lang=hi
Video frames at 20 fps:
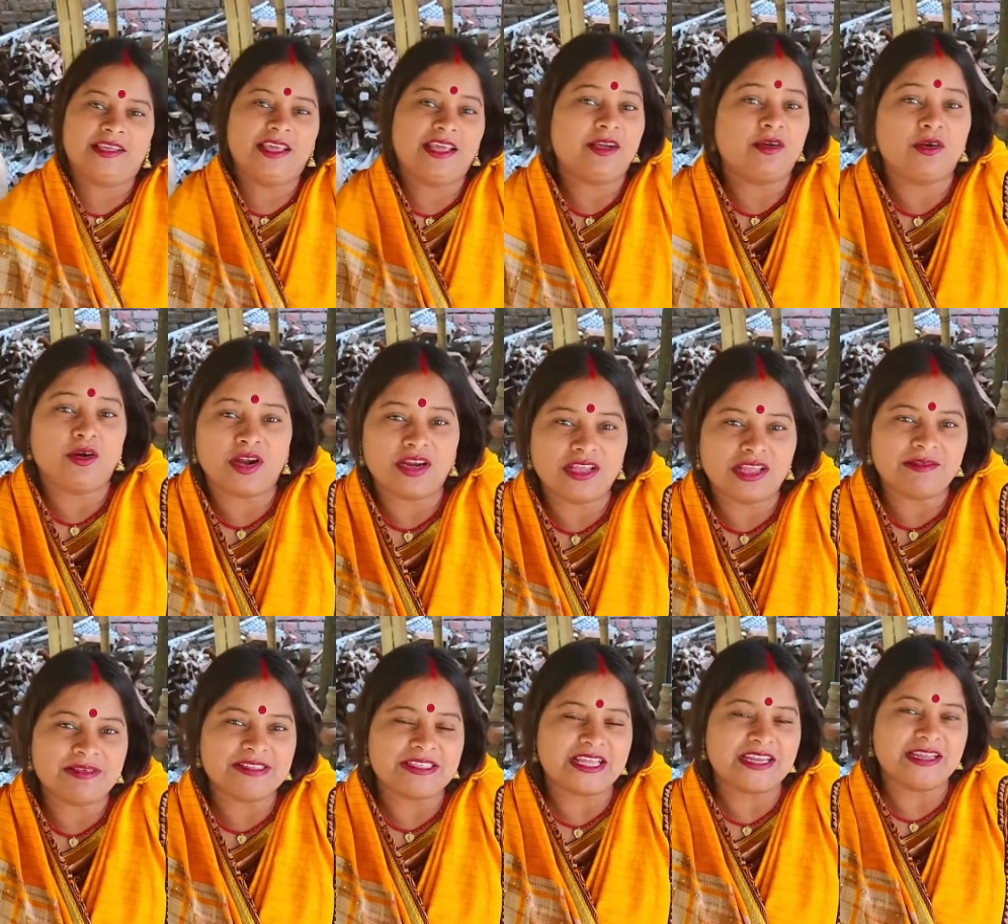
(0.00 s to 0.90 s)
एक गौरैया
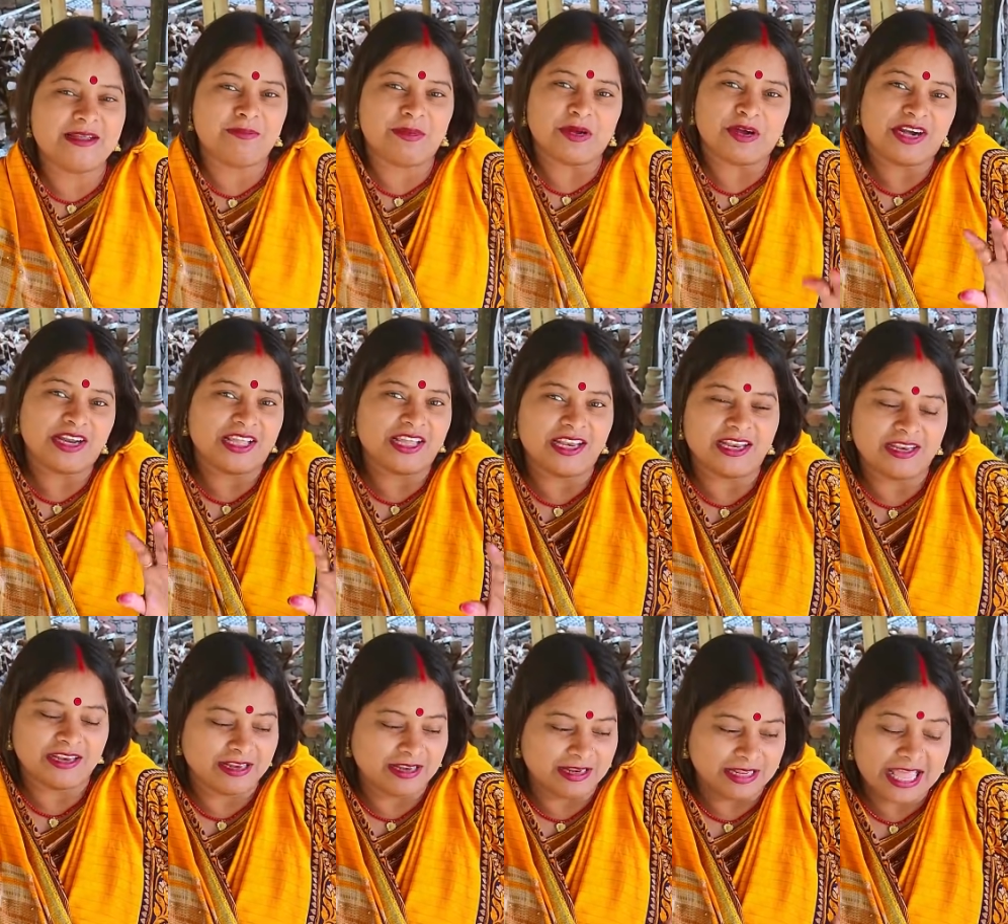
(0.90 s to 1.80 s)
बेचारी पकड़ के
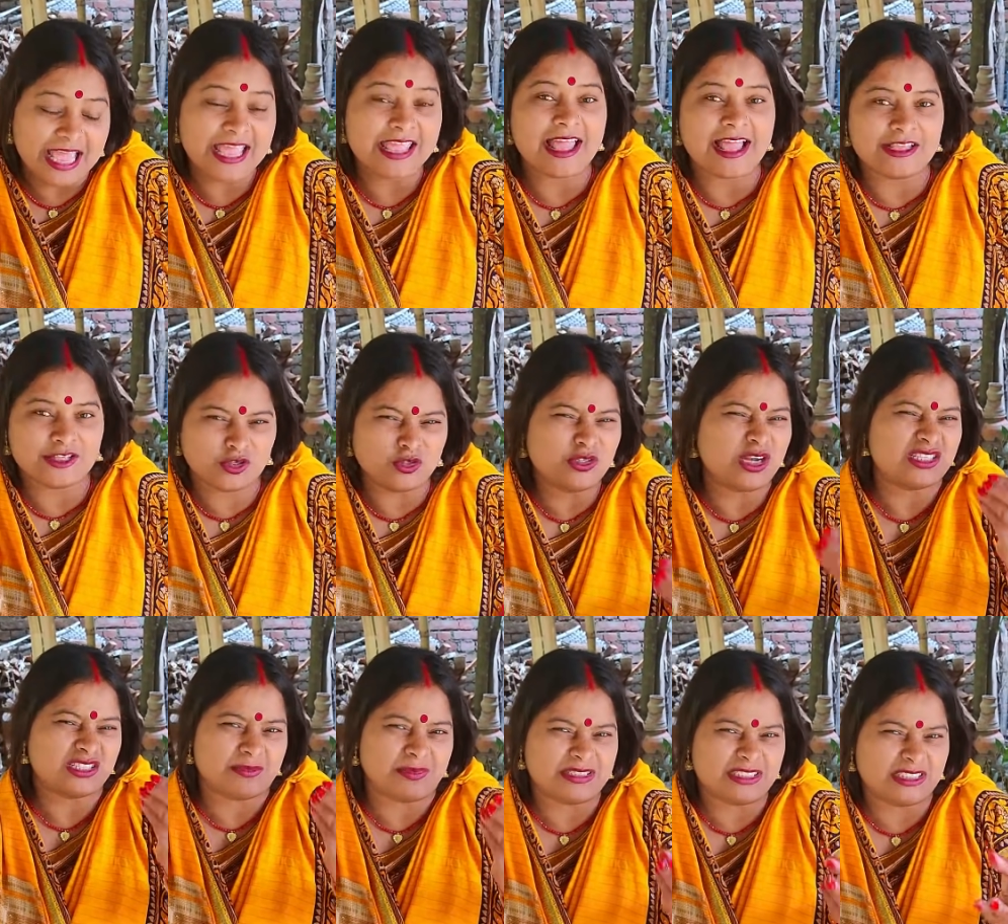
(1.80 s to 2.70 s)
ले आया छोटा
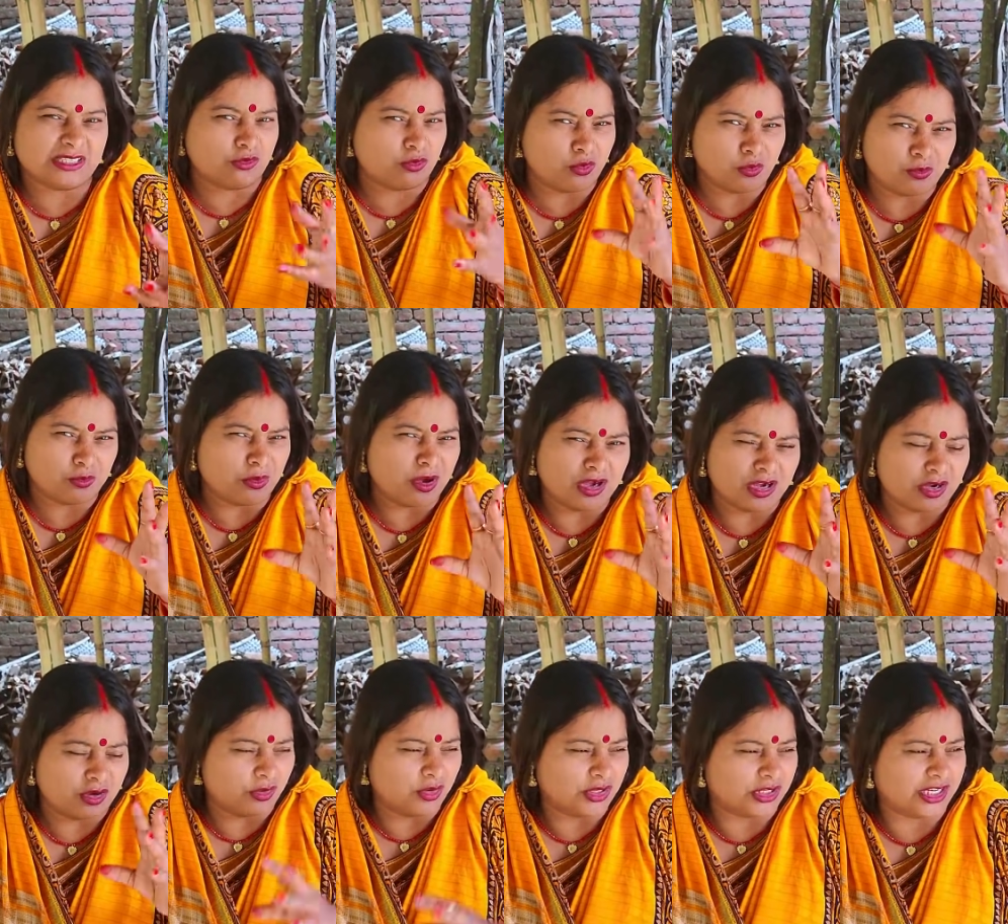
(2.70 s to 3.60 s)
सा बच्चा वो
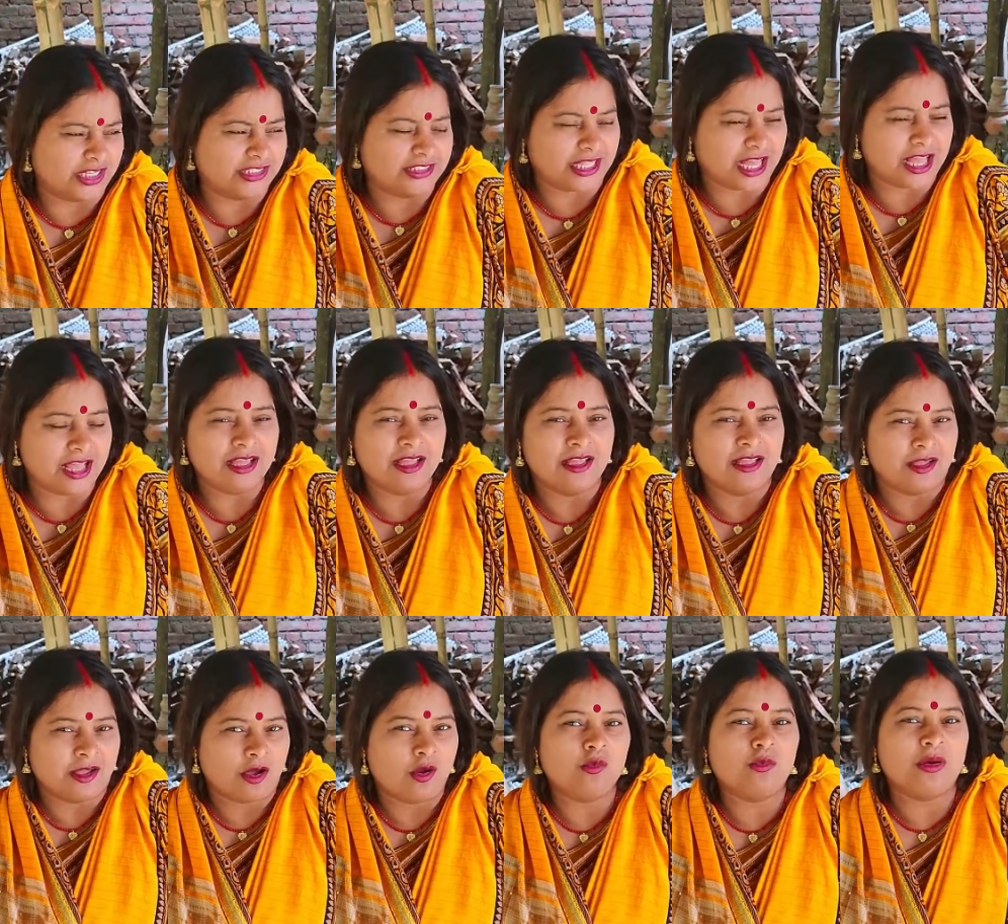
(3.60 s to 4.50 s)
पंख वंख नहीं था
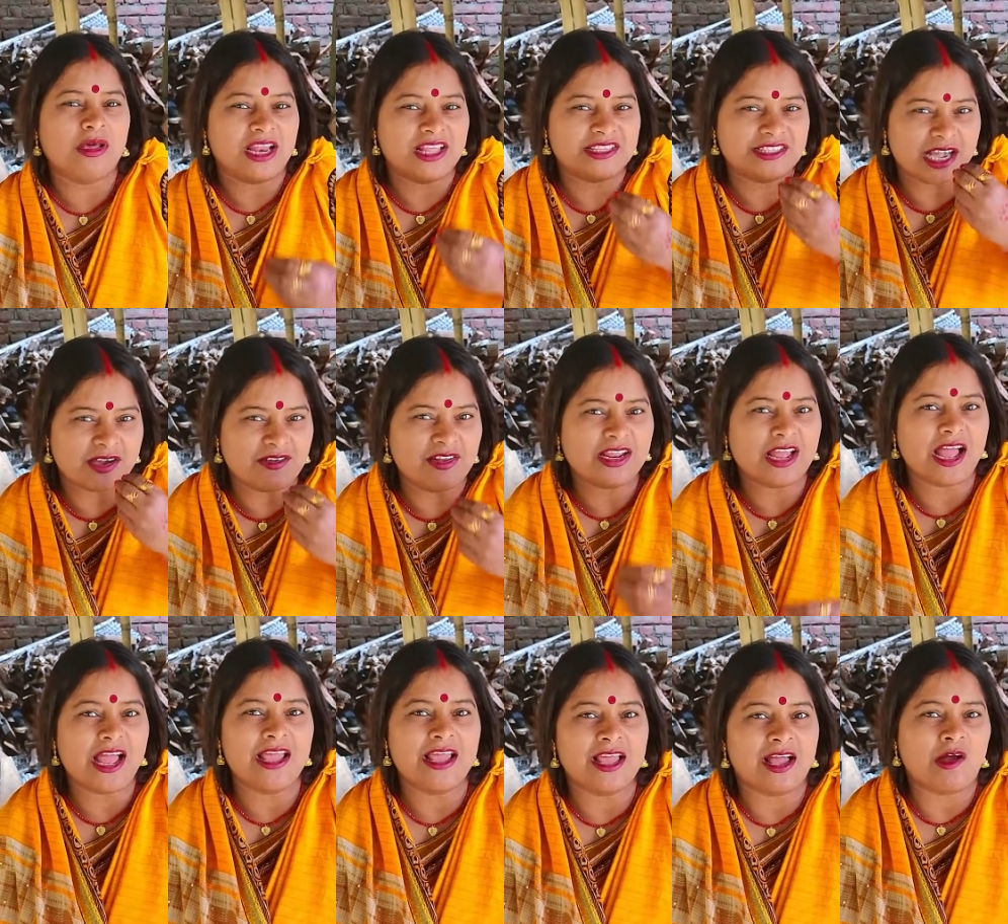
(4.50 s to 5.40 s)
वो भला चावल
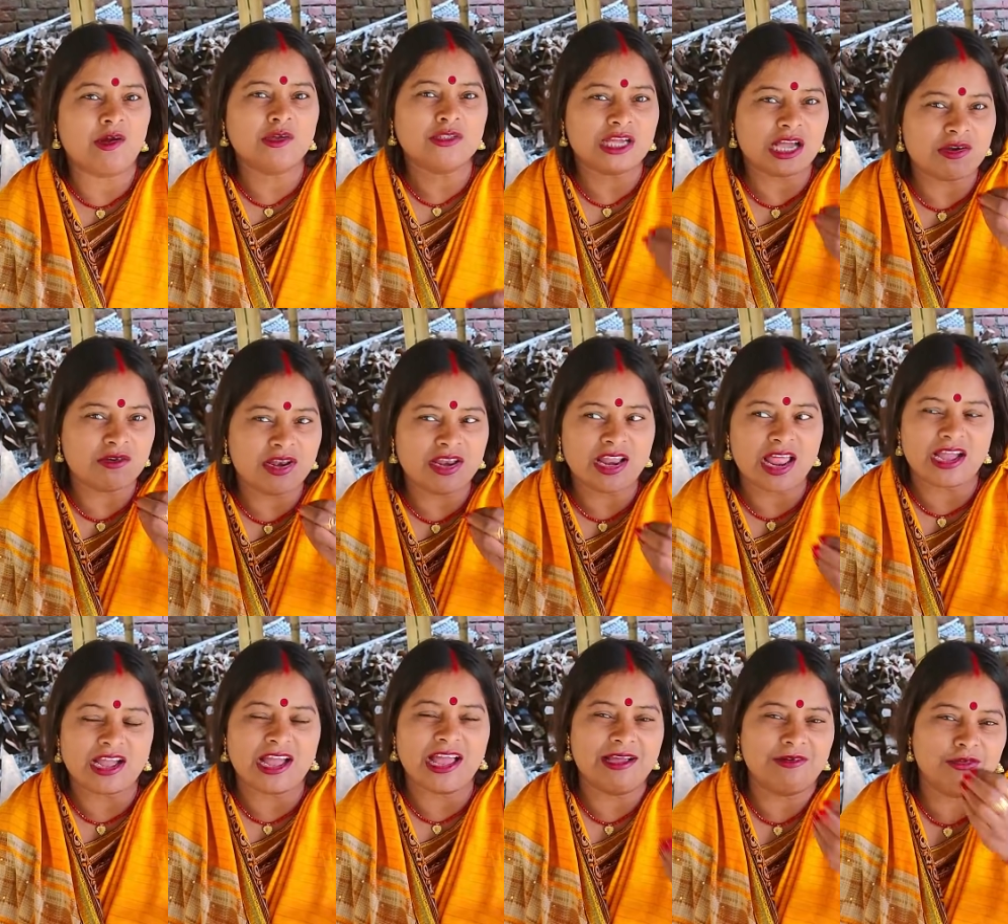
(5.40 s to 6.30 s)
खाए और चावल
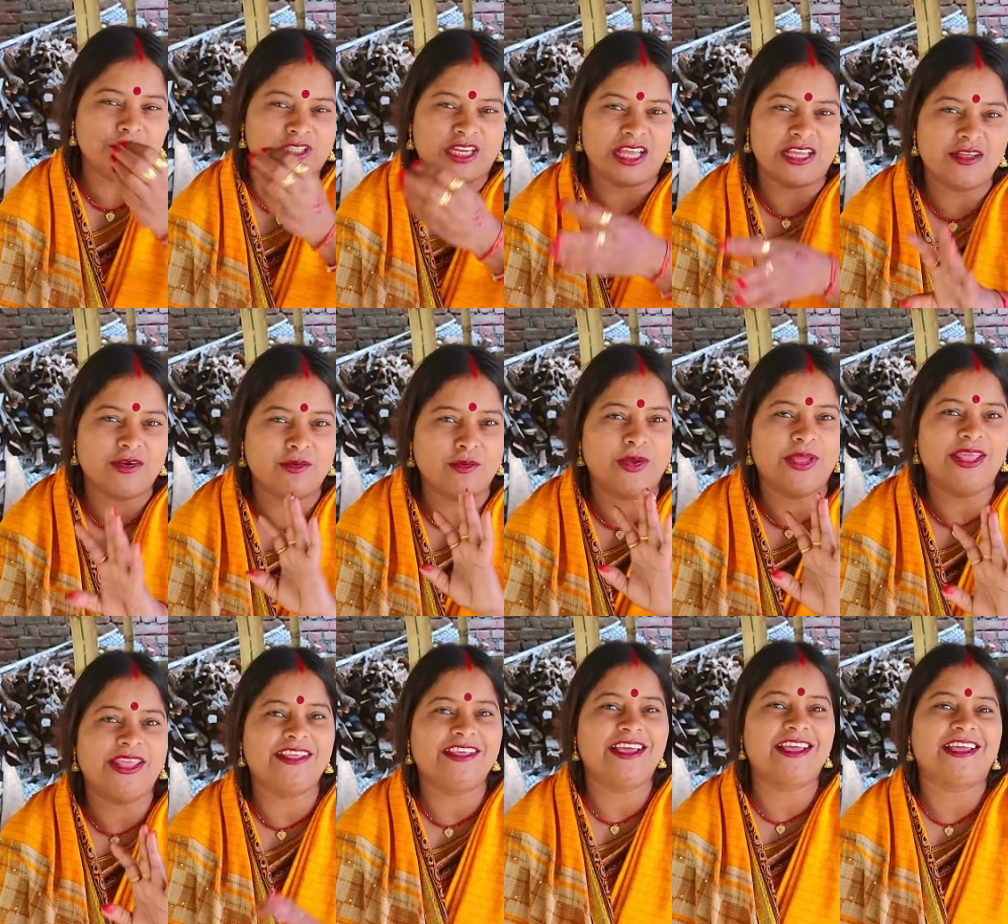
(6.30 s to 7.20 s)
ना खाए उतना ही रोए
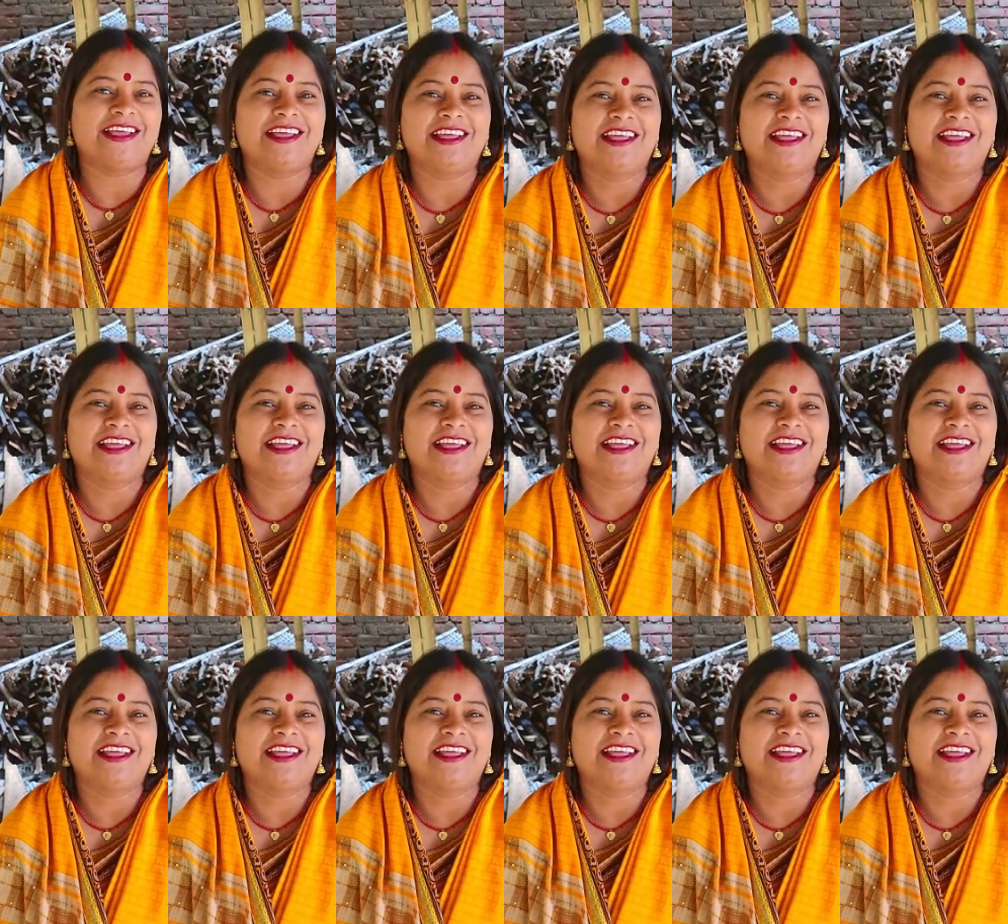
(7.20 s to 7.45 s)
ही है